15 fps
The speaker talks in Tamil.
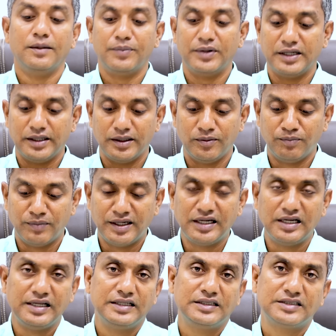இப்போ
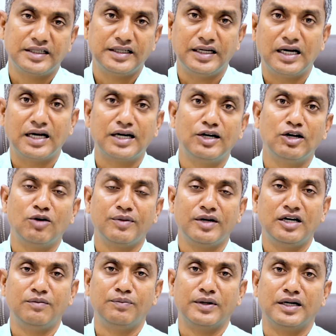மிடில் ஈஸ்ட்டை யார்
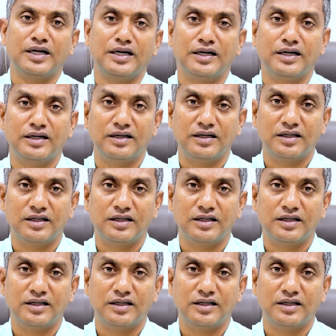டாமினேட் பண்ணாங்க